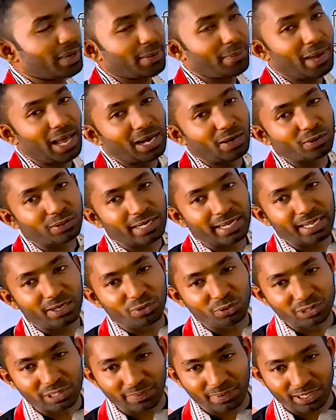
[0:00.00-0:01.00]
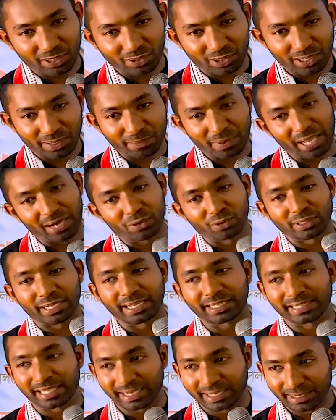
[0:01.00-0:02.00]
সময় ভালোটাই খুঁজে বের করে
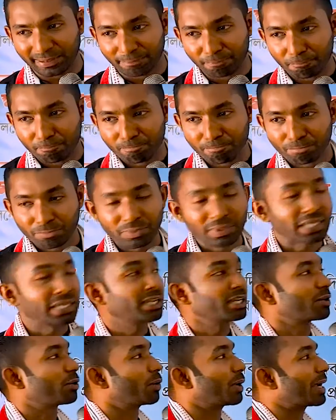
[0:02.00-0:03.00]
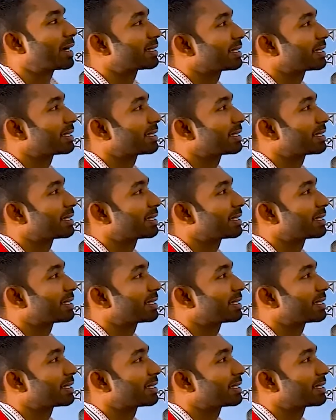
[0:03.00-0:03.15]
ভালোটাই দেখে কোনো